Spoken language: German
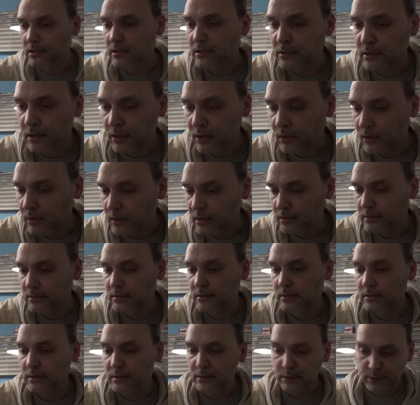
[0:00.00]
genau.
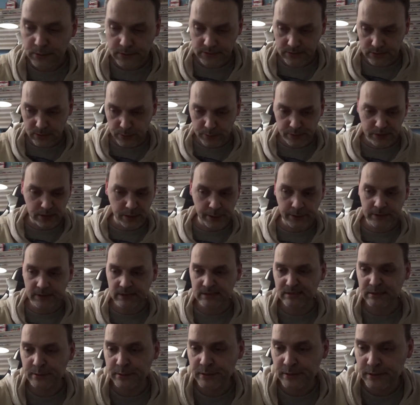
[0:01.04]
So, ich lege
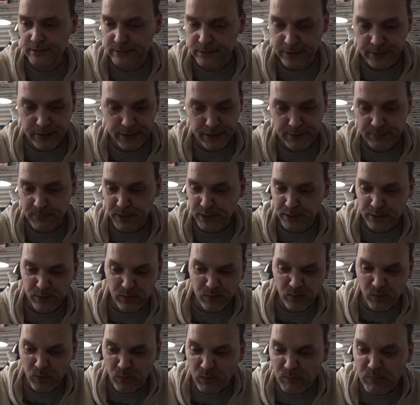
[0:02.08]
das, nee, das lege ich mal hier
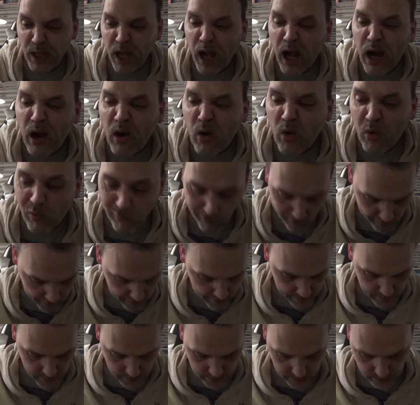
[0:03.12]
oben drauf.
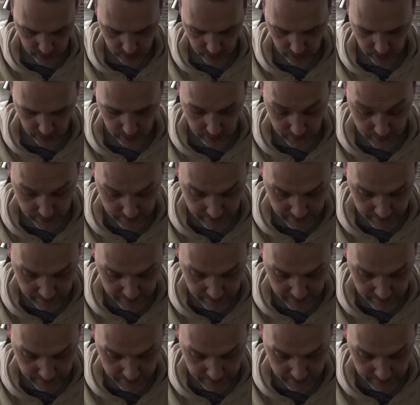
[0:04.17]
So,